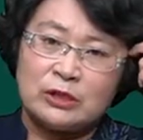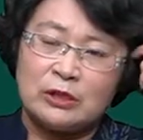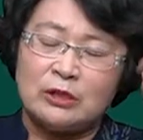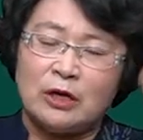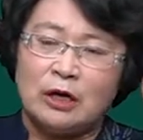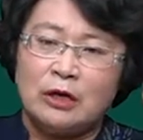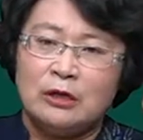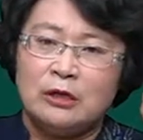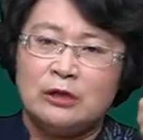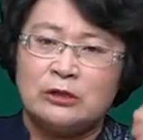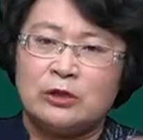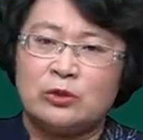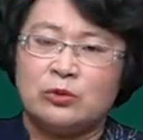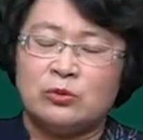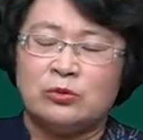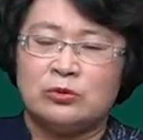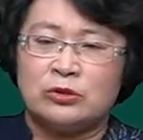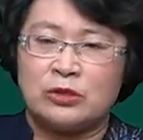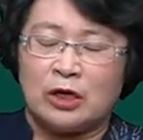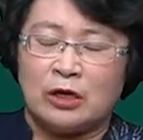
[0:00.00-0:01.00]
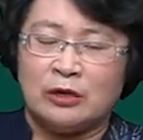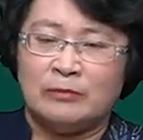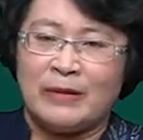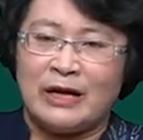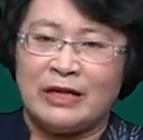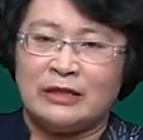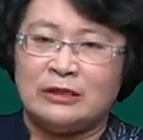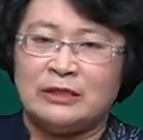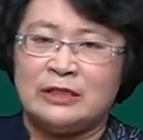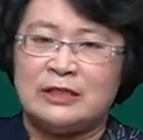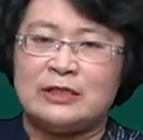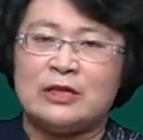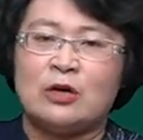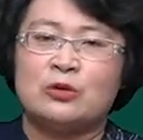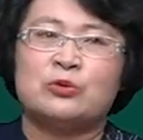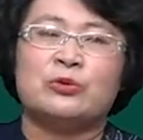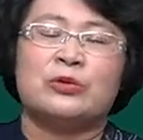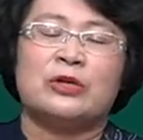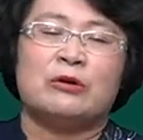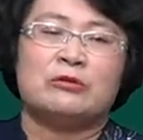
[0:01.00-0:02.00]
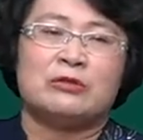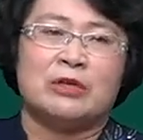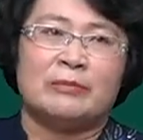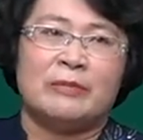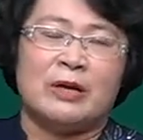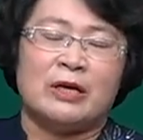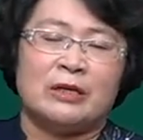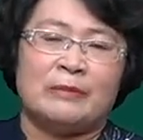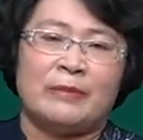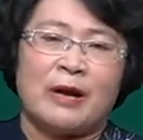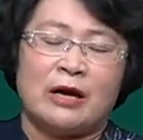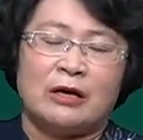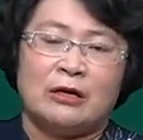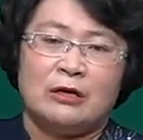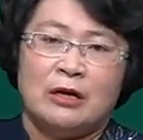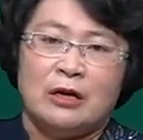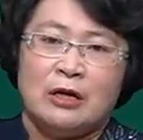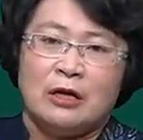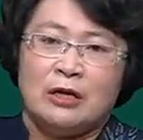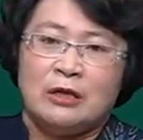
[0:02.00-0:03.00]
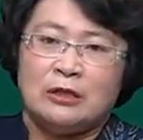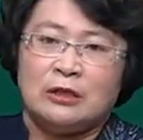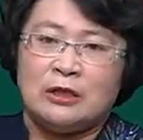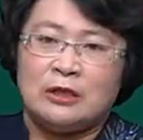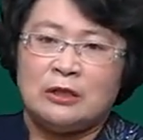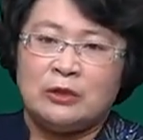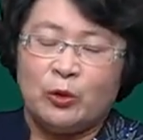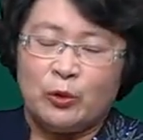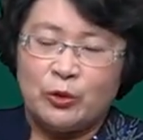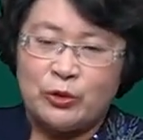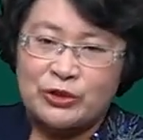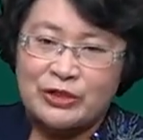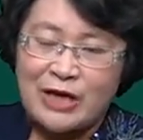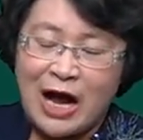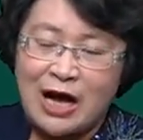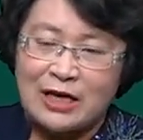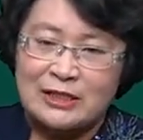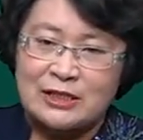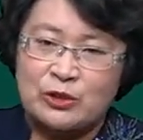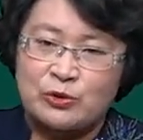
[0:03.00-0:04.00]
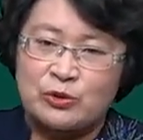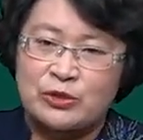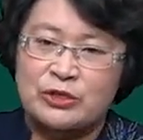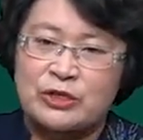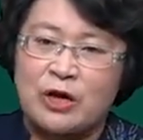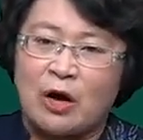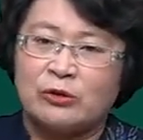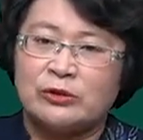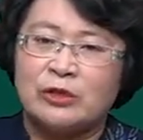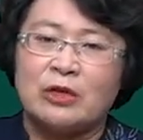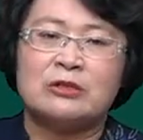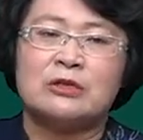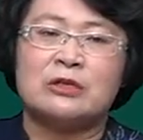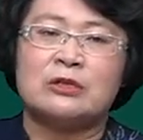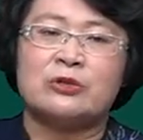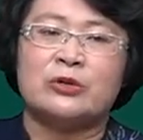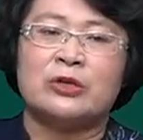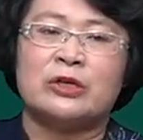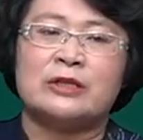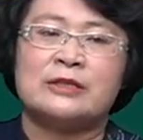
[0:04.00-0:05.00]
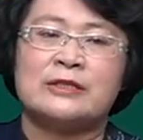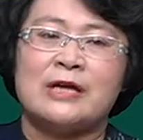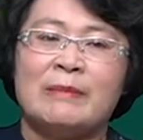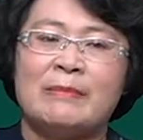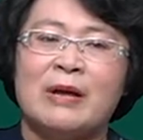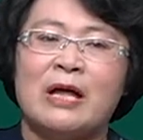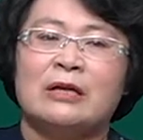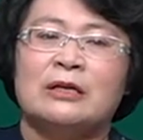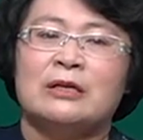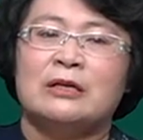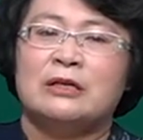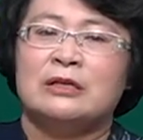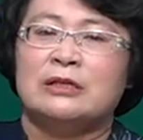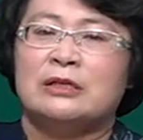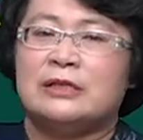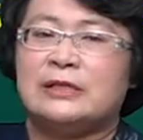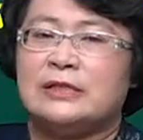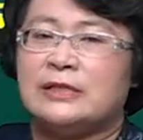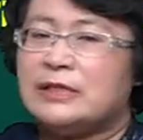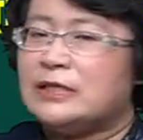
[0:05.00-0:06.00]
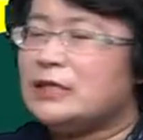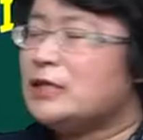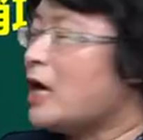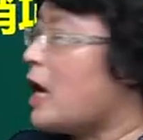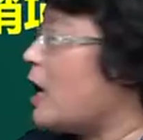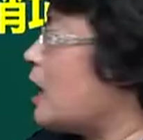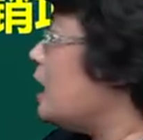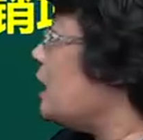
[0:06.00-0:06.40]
的呢，这种成本你记到主营业务成本里边。你由于差额计税少交的增值税，咱们借